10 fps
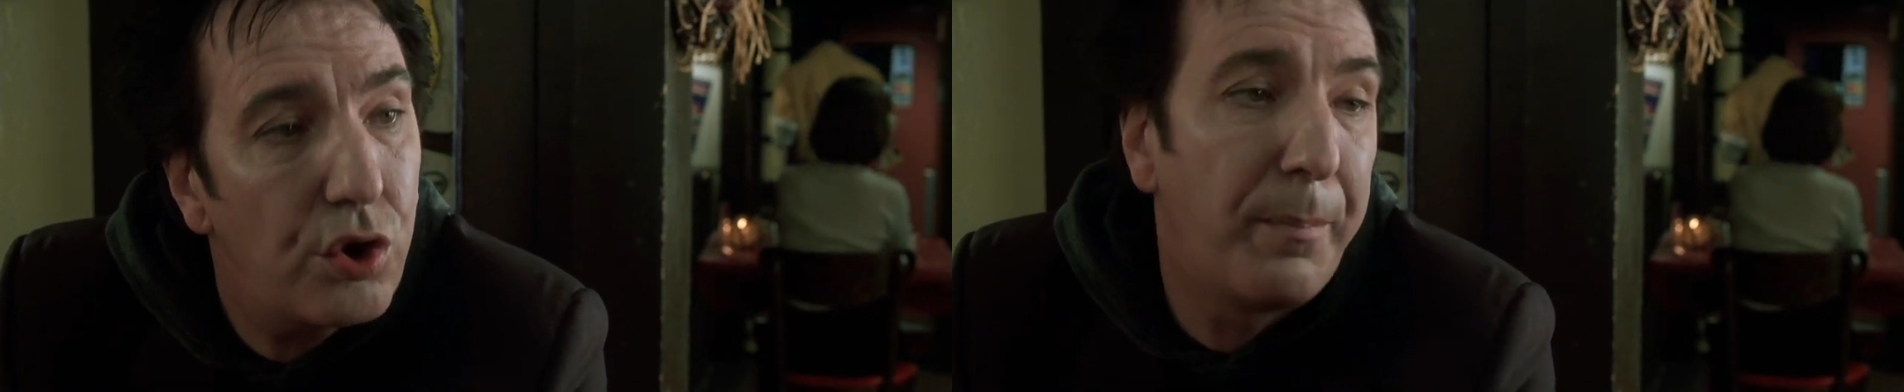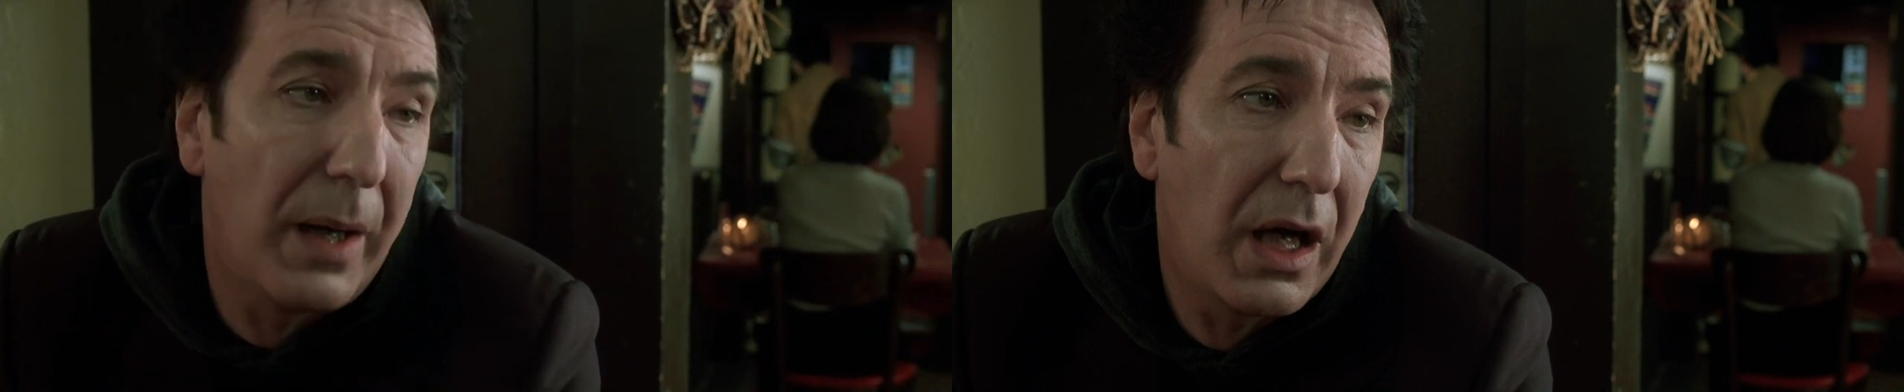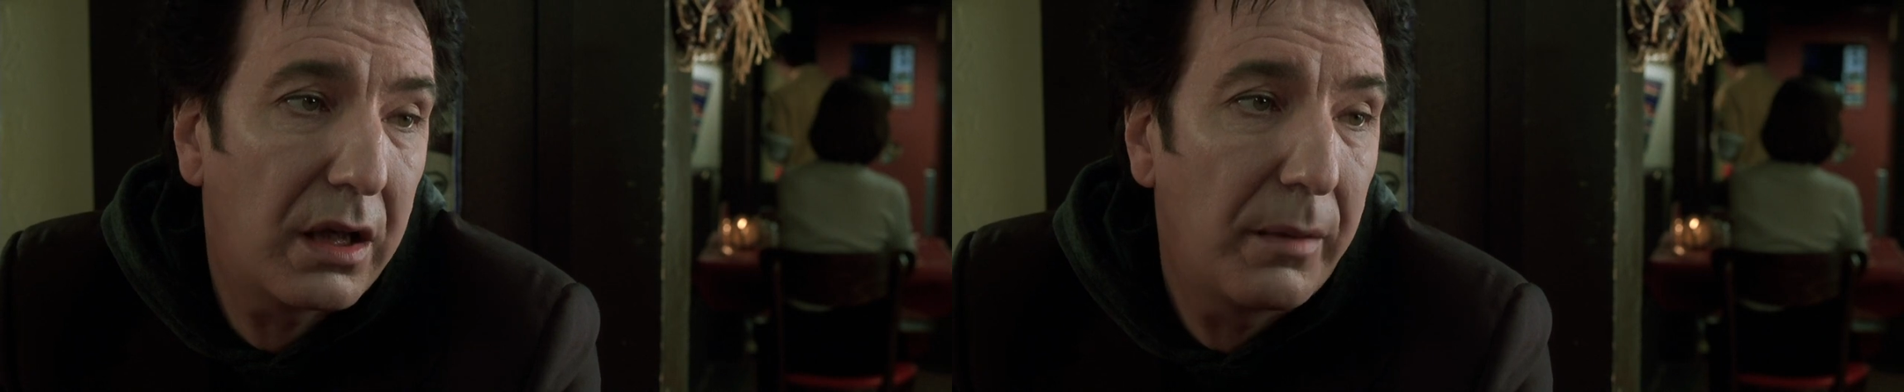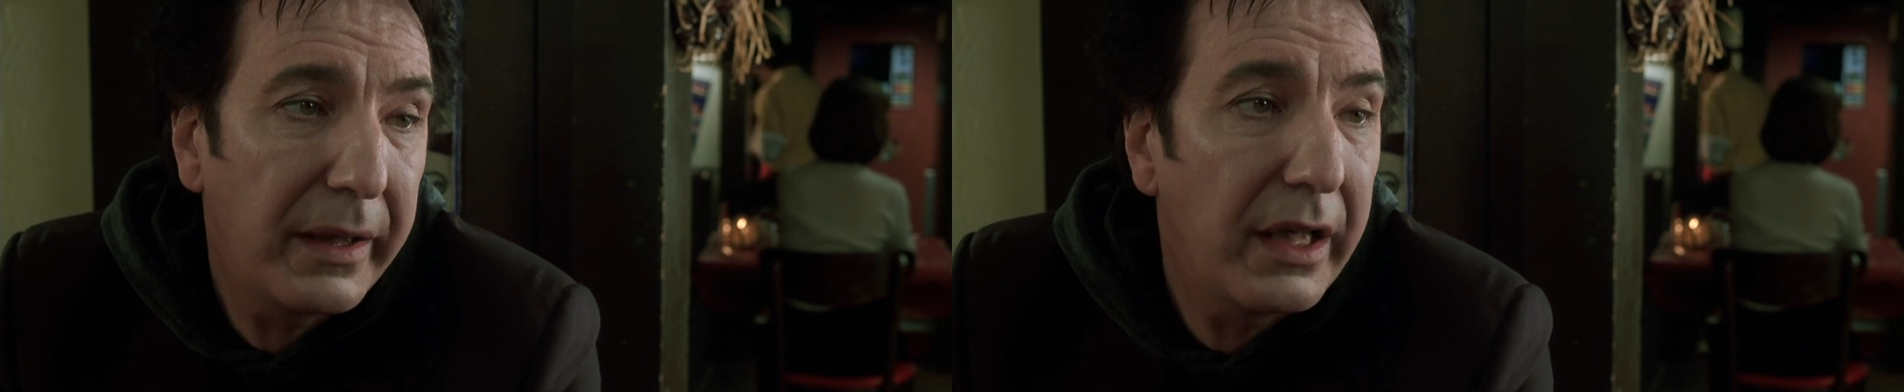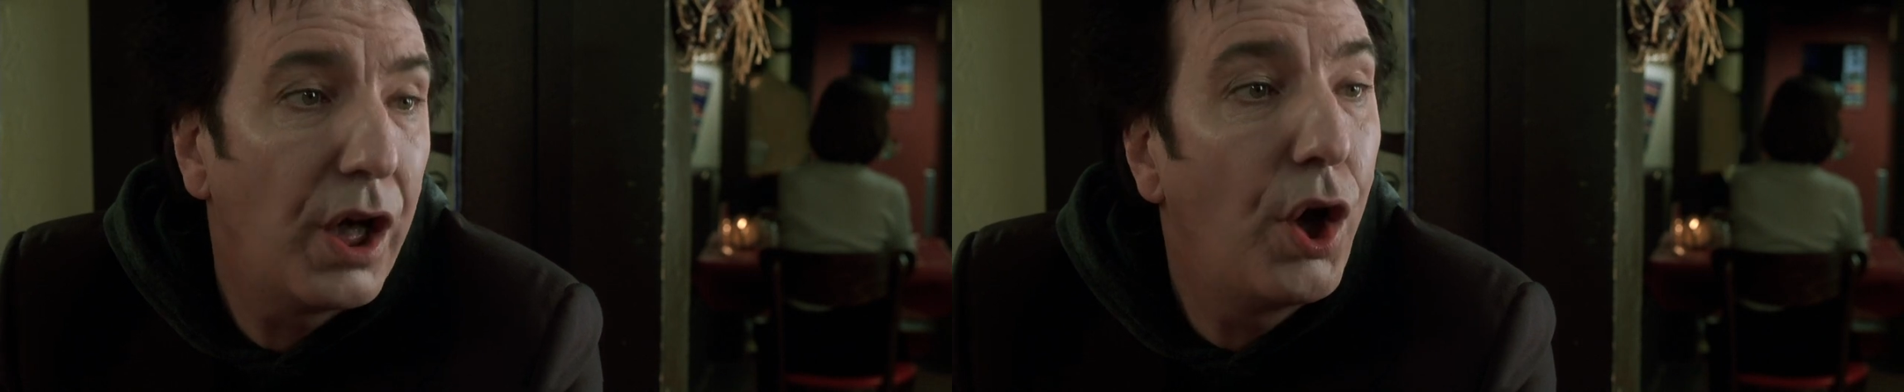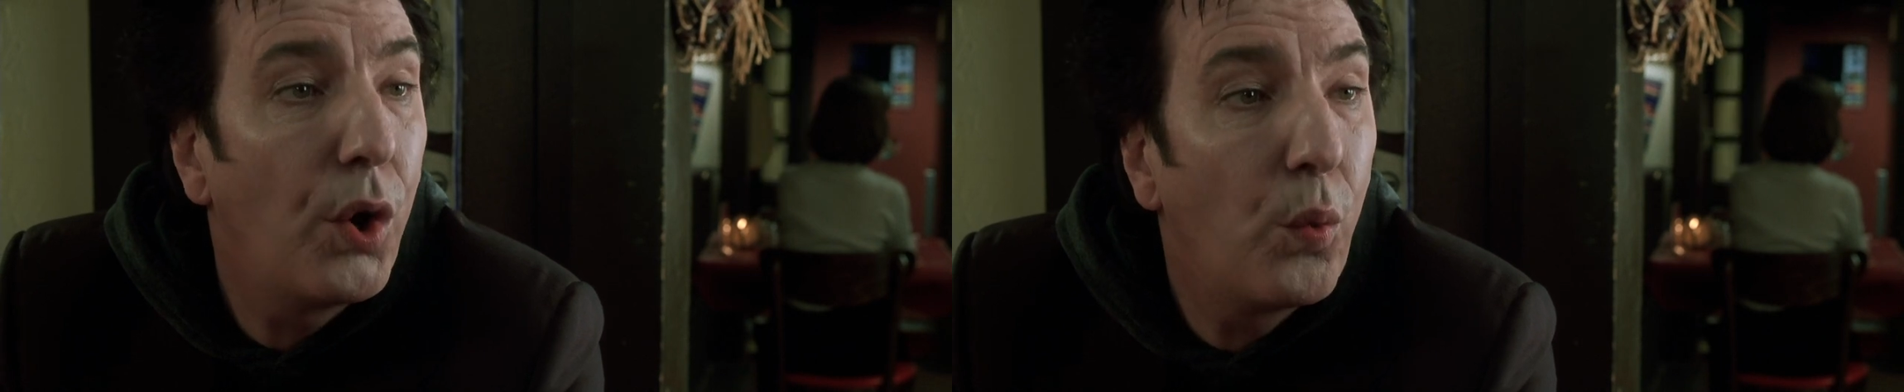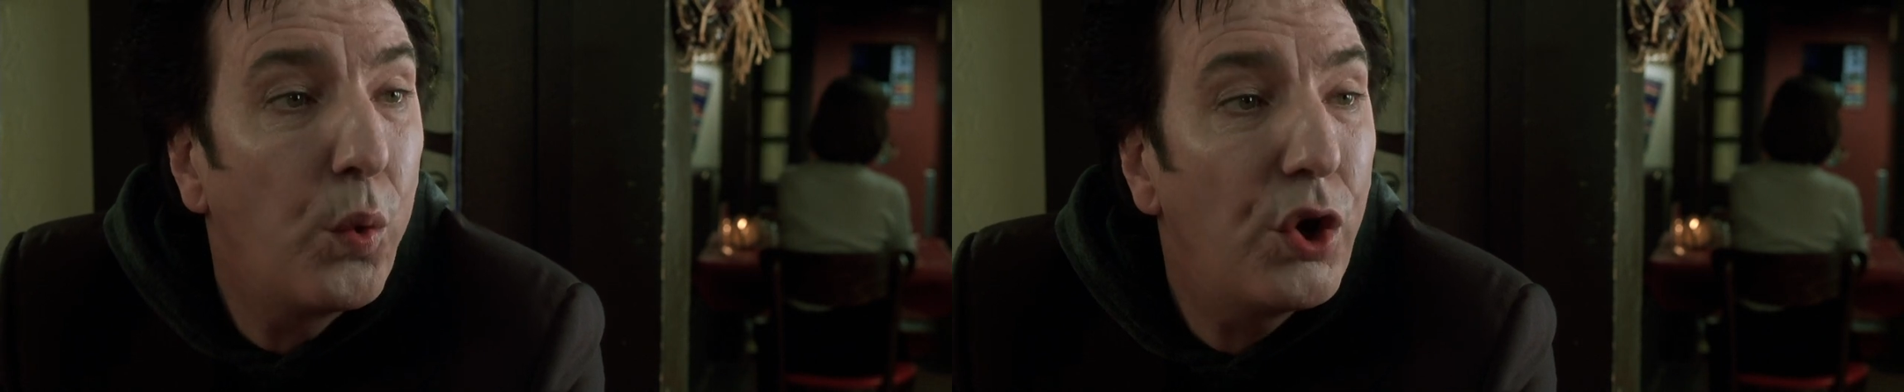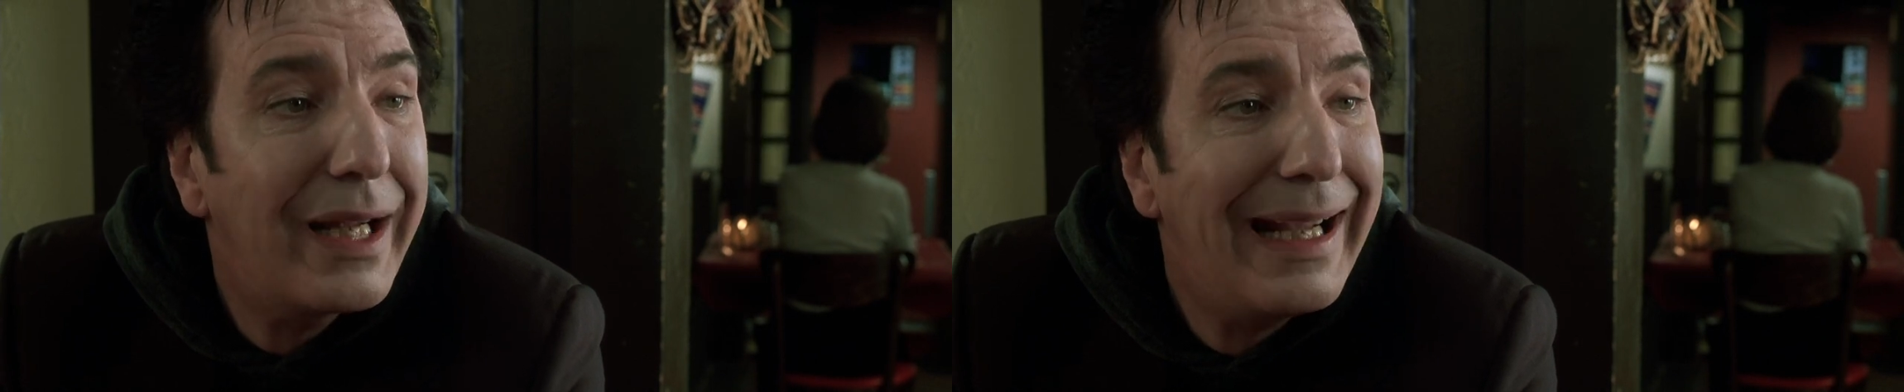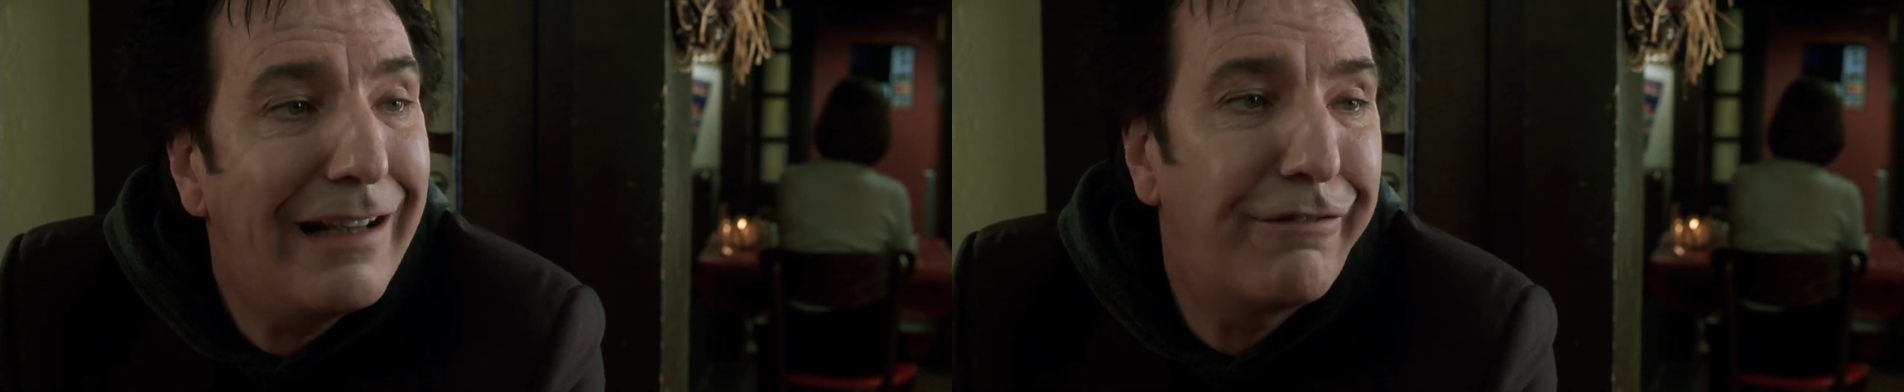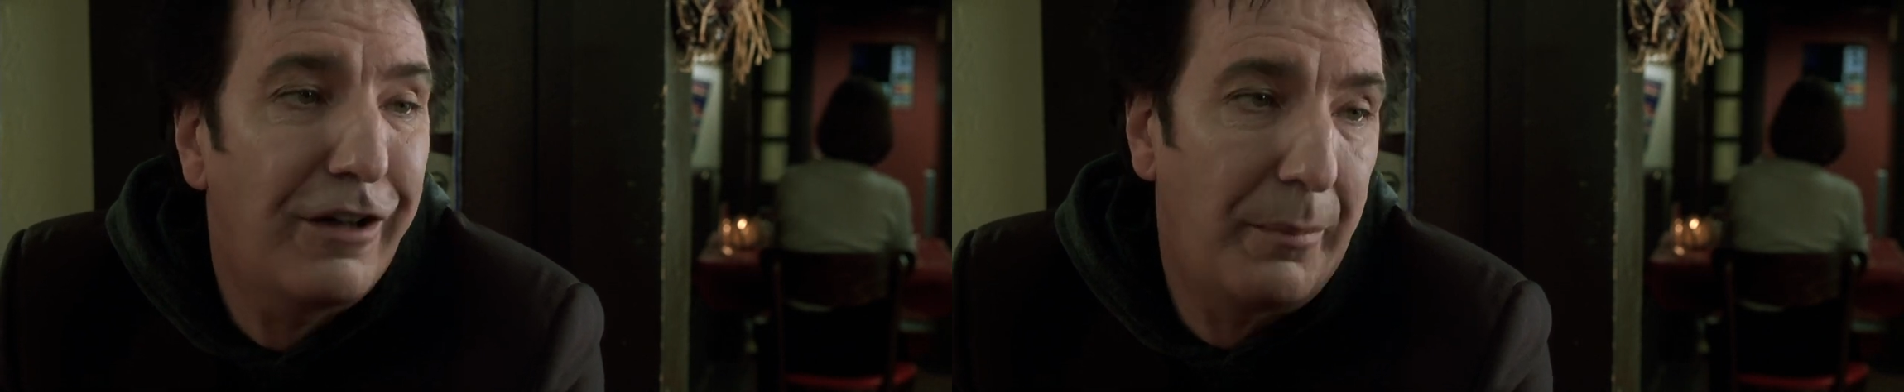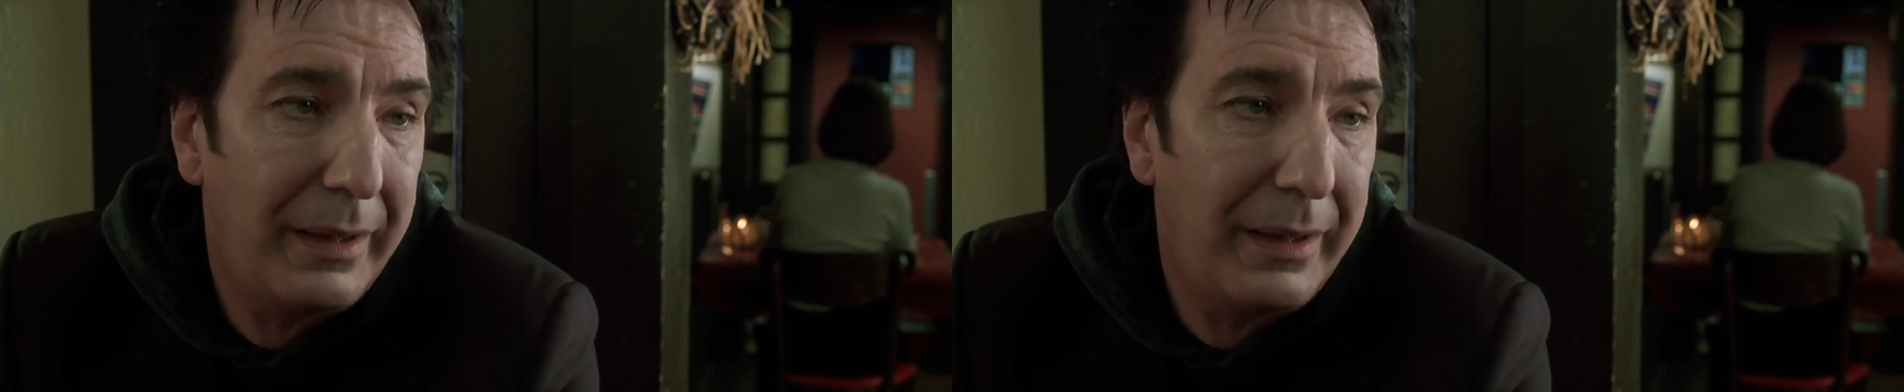ни Барлдби не будет